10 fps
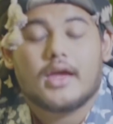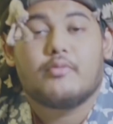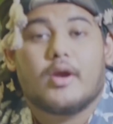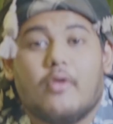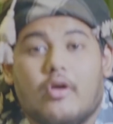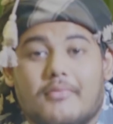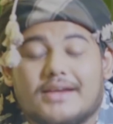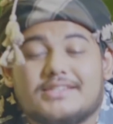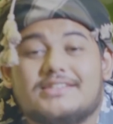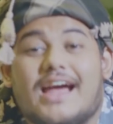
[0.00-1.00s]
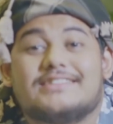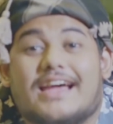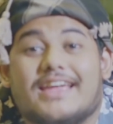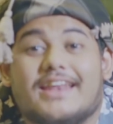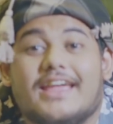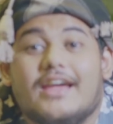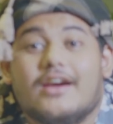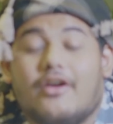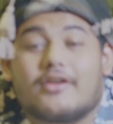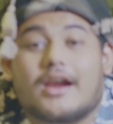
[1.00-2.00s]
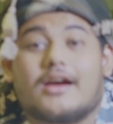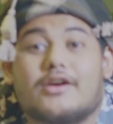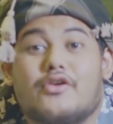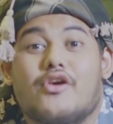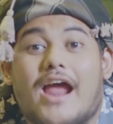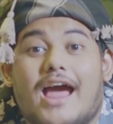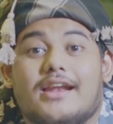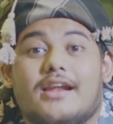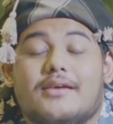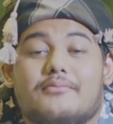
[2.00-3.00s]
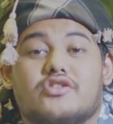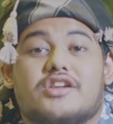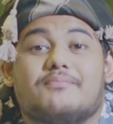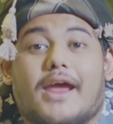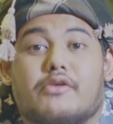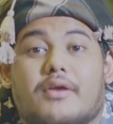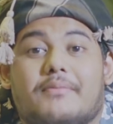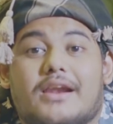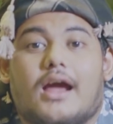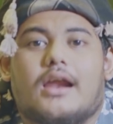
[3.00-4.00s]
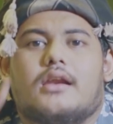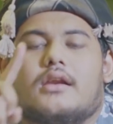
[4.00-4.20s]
Ibu-ibu, masih dari saya nih, orang kelurahan. Barusan Pak RW bilang,